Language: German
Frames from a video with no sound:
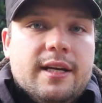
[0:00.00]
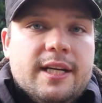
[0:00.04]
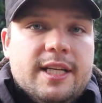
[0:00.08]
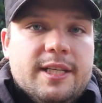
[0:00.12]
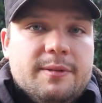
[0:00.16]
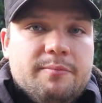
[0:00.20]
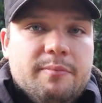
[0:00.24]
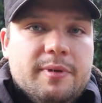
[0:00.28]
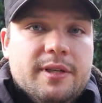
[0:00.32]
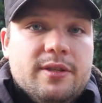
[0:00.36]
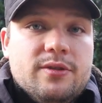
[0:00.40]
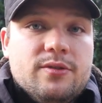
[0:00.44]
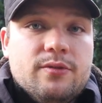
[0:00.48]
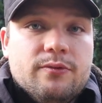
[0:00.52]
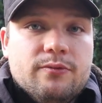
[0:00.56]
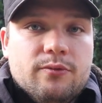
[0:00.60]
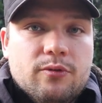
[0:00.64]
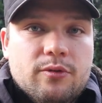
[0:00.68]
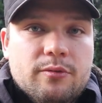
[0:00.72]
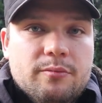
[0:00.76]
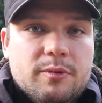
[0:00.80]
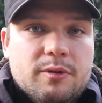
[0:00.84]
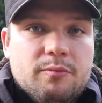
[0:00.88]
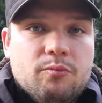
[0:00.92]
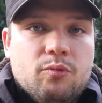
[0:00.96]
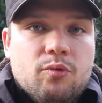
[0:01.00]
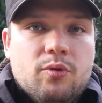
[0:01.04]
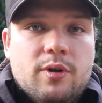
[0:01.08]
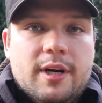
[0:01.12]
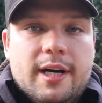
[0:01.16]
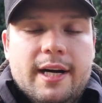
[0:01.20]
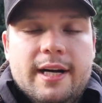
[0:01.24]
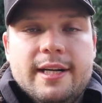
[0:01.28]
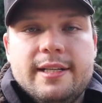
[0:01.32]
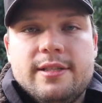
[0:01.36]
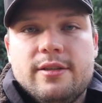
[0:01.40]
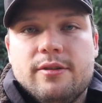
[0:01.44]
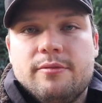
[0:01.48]
Ich bin sowohl mit
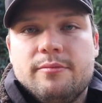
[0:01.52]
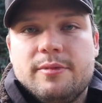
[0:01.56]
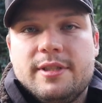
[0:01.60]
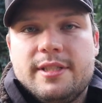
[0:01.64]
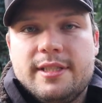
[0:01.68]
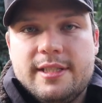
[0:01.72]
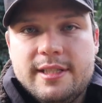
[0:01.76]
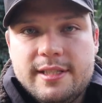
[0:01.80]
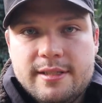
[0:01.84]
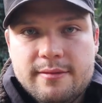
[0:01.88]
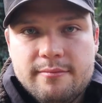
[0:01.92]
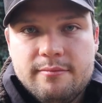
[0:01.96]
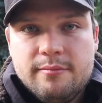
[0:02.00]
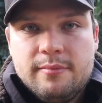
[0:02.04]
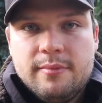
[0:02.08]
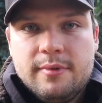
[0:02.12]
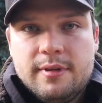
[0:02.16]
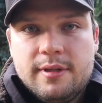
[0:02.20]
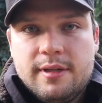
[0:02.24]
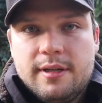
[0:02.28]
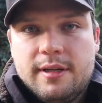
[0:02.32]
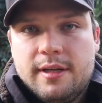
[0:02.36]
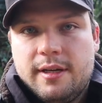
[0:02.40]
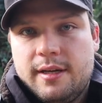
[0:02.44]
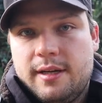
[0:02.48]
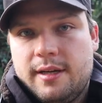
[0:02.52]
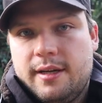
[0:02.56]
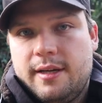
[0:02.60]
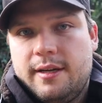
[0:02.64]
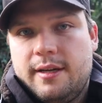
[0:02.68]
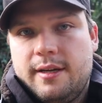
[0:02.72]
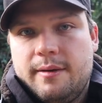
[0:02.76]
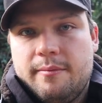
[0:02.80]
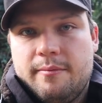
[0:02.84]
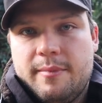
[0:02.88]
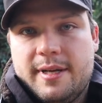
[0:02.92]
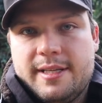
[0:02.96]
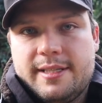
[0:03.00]
Mora als auch mit diesem
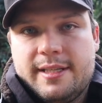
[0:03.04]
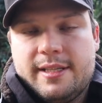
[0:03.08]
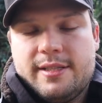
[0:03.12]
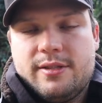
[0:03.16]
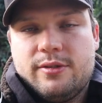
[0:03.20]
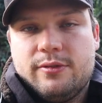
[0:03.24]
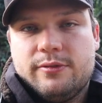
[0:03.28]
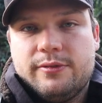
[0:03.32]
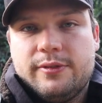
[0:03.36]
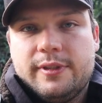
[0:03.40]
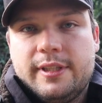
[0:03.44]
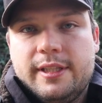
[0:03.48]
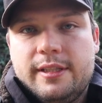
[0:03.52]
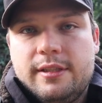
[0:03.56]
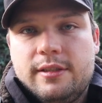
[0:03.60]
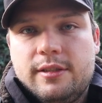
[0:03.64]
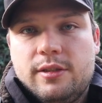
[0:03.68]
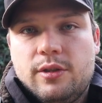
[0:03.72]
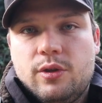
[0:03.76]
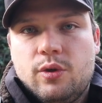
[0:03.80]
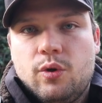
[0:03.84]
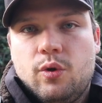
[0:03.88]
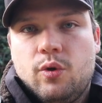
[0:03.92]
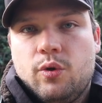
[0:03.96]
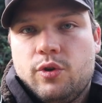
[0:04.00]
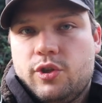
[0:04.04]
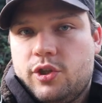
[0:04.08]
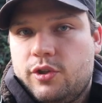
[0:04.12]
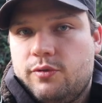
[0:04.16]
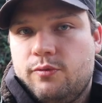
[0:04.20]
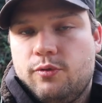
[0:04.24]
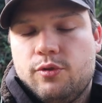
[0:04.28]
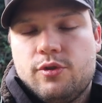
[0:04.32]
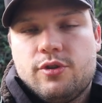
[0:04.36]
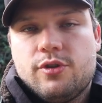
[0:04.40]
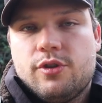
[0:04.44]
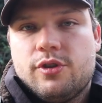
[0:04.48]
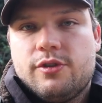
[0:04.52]
Messer zufrieden und ich
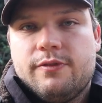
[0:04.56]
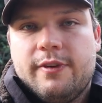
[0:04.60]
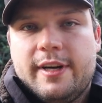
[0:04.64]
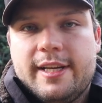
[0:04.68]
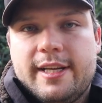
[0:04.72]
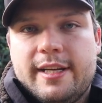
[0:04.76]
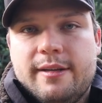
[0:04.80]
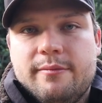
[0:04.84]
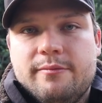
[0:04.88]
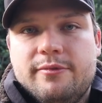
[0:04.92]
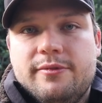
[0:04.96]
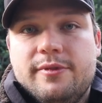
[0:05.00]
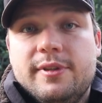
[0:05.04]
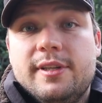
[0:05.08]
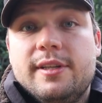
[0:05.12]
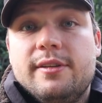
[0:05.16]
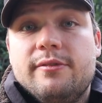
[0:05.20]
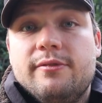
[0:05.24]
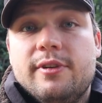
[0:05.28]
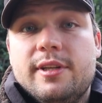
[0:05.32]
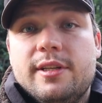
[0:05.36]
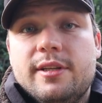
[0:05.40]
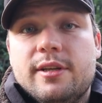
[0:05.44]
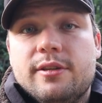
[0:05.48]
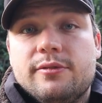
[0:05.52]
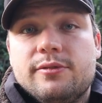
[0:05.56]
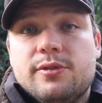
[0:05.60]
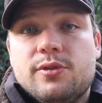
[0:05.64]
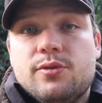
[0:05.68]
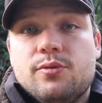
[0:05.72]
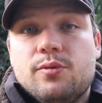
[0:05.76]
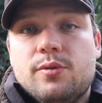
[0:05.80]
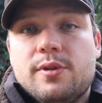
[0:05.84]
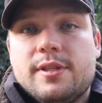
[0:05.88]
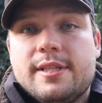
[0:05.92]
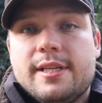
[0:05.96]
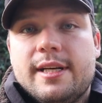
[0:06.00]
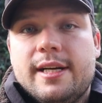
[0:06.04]
würde es euch weiterempfehlen, wenn ihr auf der
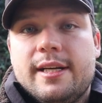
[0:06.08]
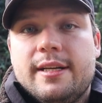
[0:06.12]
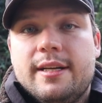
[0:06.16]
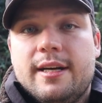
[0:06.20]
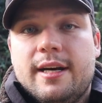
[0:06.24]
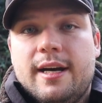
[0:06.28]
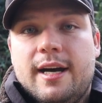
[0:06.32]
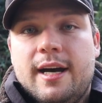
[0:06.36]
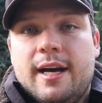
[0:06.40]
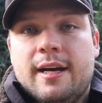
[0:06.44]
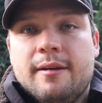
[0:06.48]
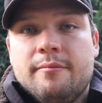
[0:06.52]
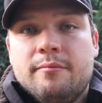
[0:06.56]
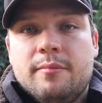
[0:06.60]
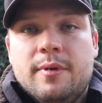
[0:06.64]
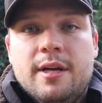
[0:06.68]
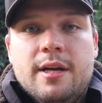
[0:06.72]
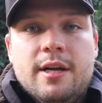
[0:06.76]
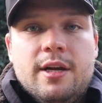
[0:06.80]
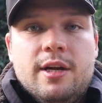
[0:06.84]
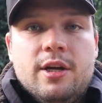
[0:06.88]
Suche seid nach einem